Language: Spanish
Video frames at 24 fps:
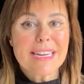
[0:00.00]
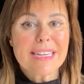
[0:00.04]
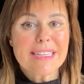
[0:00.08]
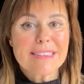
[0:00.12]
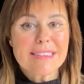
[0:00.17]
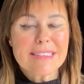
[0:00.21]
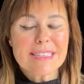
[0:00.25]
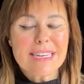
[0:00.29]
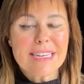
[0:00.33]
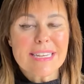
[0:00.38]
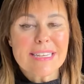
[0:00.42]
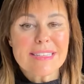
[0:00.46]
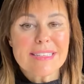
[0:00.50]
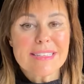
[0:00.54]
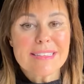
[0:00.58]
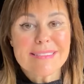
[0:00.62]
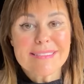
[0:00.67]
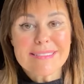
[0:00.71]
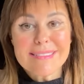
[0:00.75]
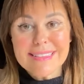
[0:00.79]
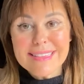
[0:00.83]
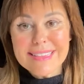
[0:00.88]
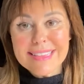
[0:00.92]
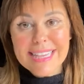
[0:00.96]
en trading
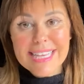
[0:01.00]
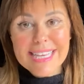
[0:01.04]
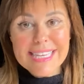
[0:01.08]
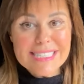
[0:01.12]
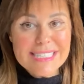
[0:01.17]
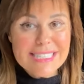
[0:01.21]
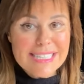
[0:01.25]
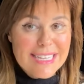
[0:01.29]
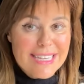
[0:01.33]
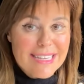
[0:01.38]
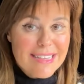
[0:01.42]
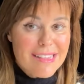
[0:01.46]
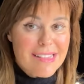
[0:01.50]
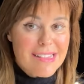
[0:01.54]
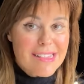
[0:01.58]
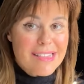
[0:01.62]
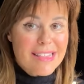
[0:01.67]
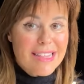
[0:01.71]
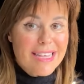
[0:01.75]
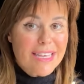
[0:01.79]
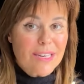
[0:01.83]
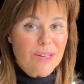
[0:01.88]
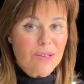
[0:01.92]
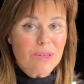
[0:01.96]
desde
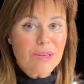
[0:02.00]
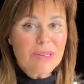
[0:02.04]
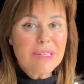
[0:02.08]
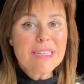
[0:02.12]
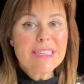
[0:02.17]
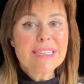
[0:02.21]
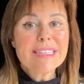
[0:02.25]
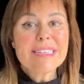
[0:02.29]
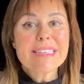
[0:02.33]
cero,